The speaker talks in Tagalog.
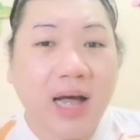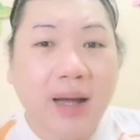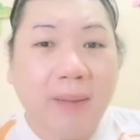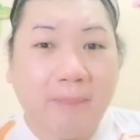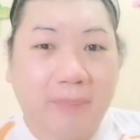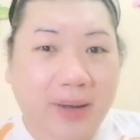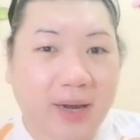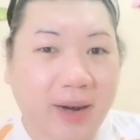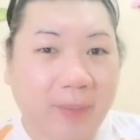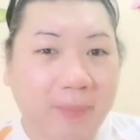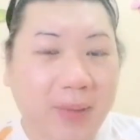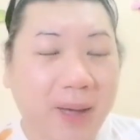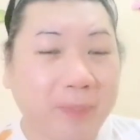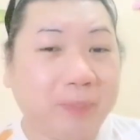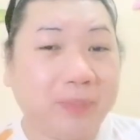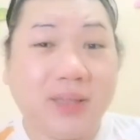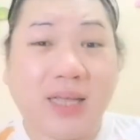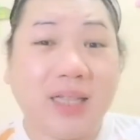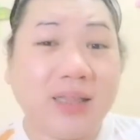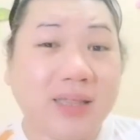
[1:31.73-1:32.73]
para
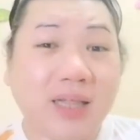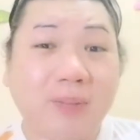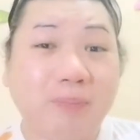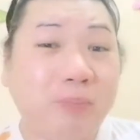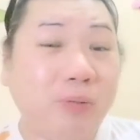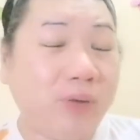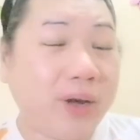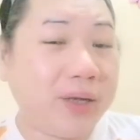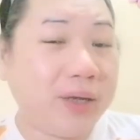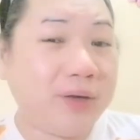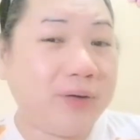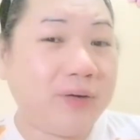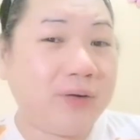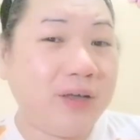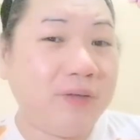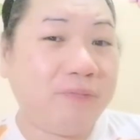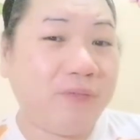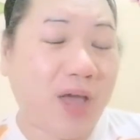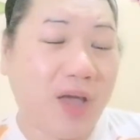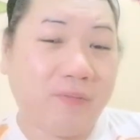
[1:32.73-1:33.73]
ma-updated po kayo
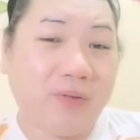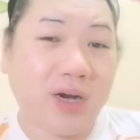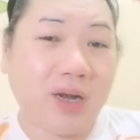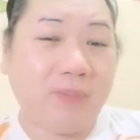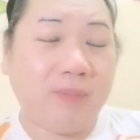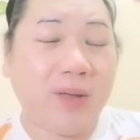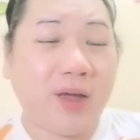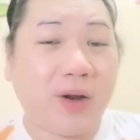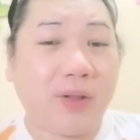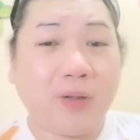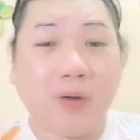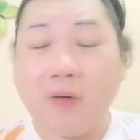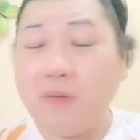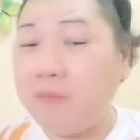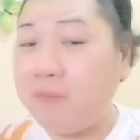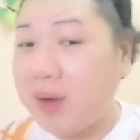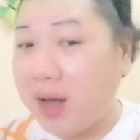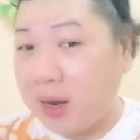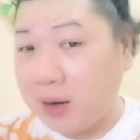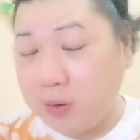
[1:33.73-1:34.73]
if ever na meron akong
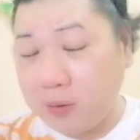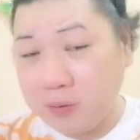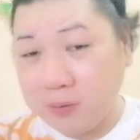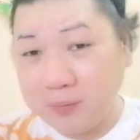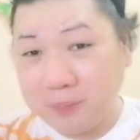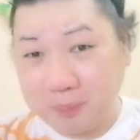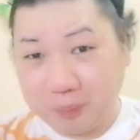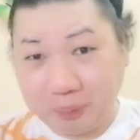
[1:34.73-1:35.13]
bagong